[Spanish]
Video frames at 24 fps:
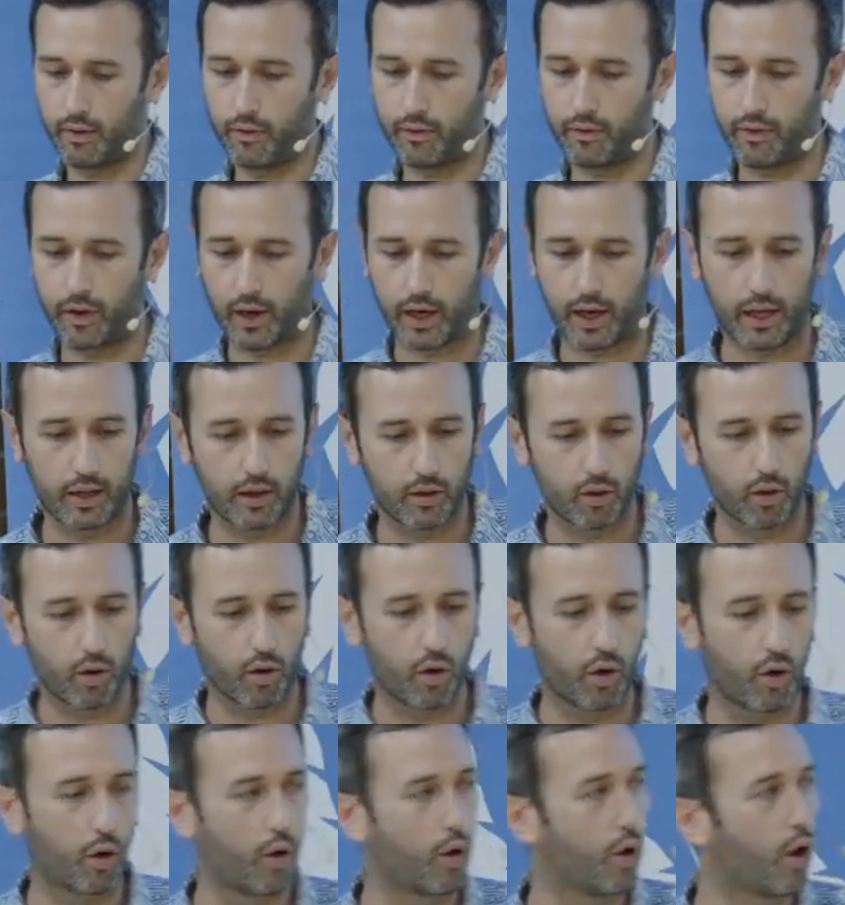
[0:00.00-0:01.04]

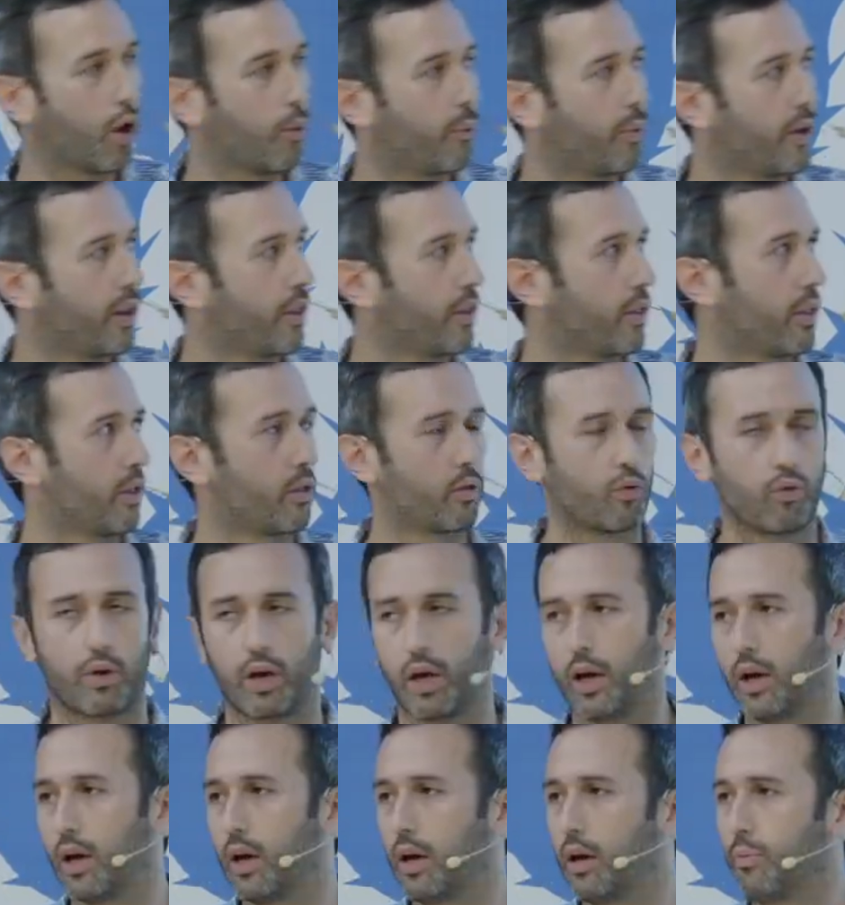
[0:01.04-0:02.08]
Fernando López hizo
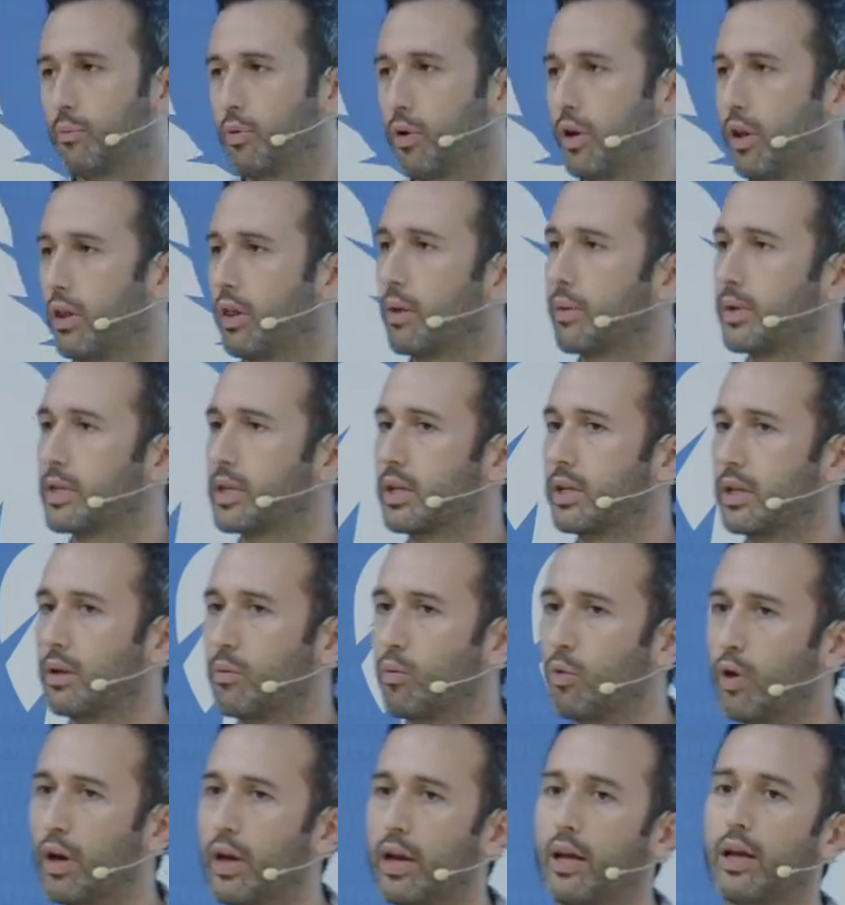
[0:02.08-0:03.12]
una ponencia bastante
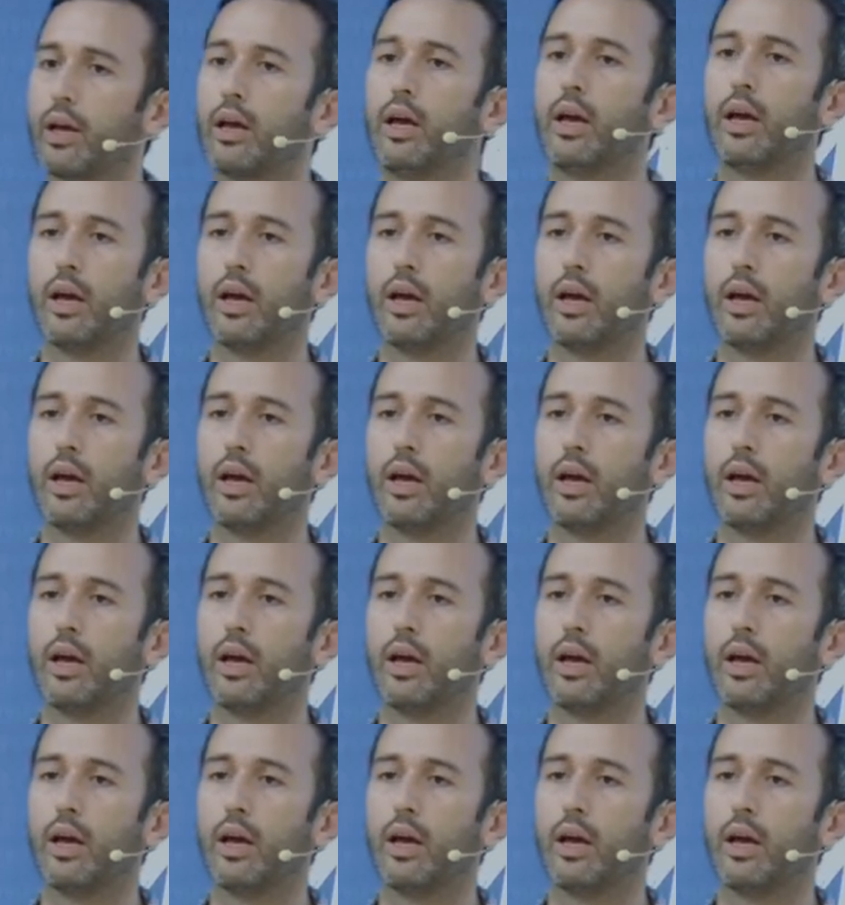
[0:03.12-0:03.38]
buena,